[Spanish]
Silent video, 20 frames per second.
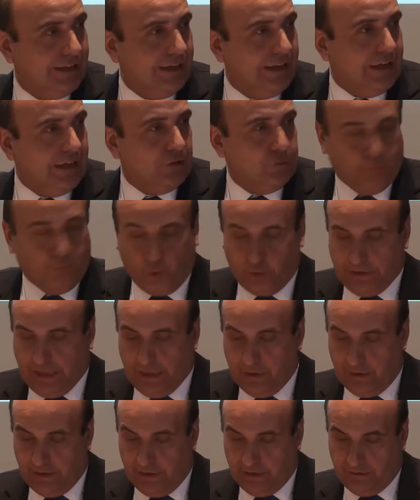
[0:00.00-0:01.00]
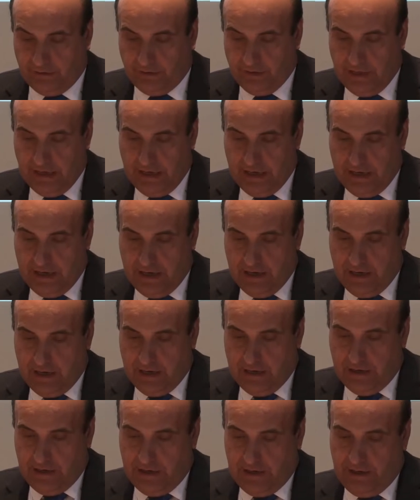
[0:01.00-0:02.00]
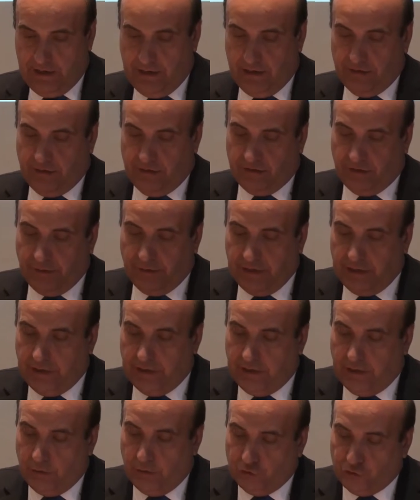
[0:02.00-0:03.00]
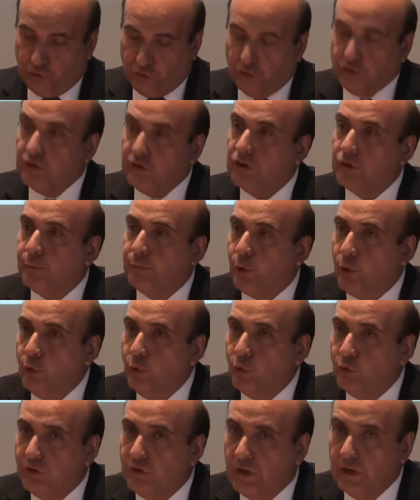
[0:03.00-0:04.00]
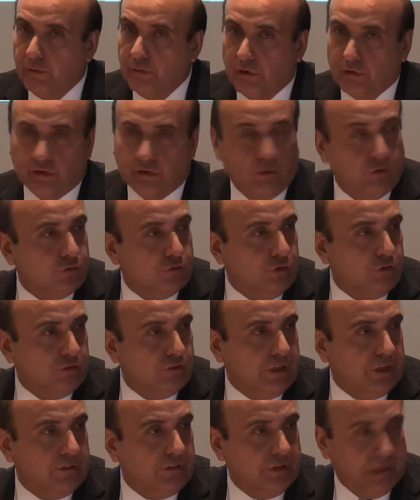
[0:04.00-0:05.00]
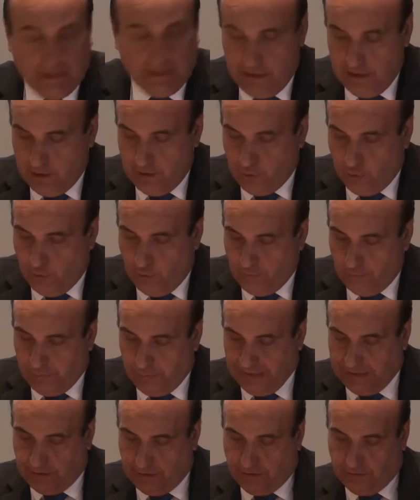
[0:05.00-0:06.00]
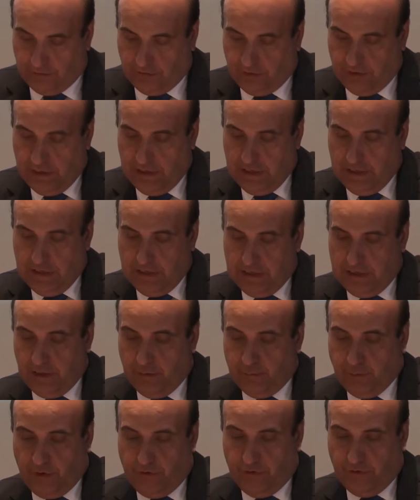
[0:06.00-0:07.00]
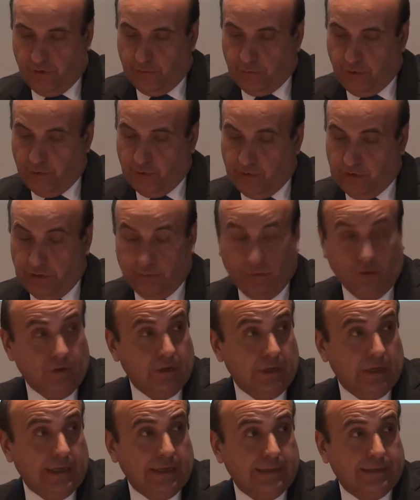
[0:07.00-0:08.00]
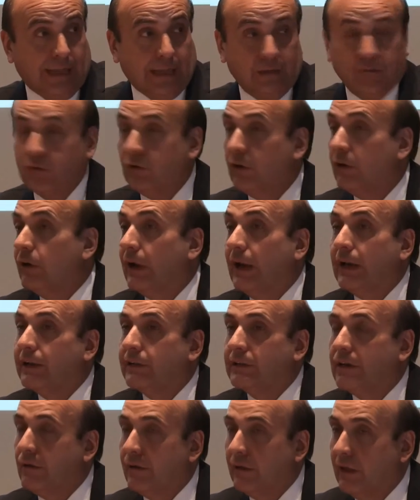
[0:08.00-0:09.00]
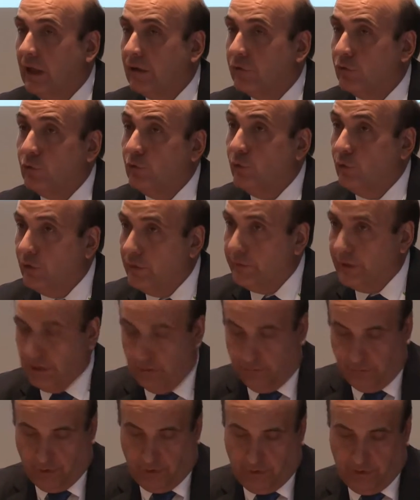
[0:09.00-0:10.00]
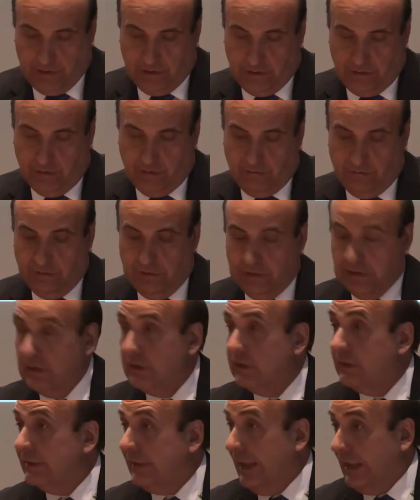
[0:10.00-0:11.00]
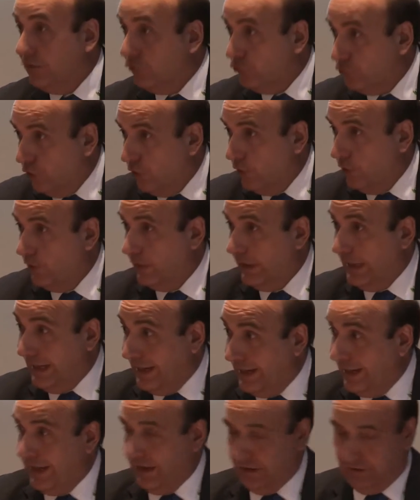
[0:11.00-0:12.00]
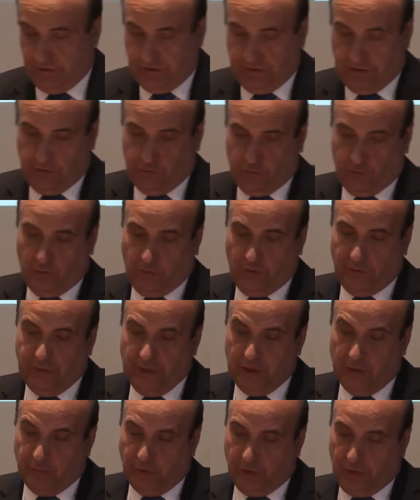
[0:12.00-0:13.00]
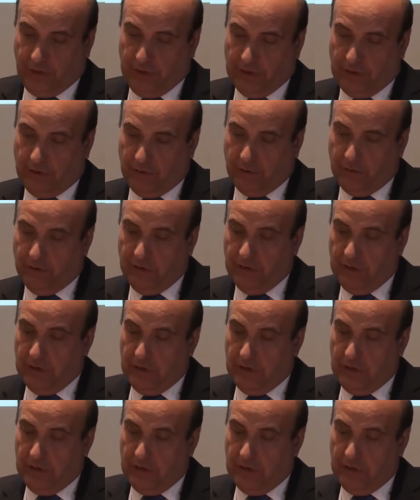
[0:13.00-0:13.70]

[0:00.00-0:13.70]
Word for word: exportadoras y donde se ve que de los costes productivos, de los costes completos del proceso productivo, tan solo la electricidad es un 1,5%, tan solo el gas es un 1,5%,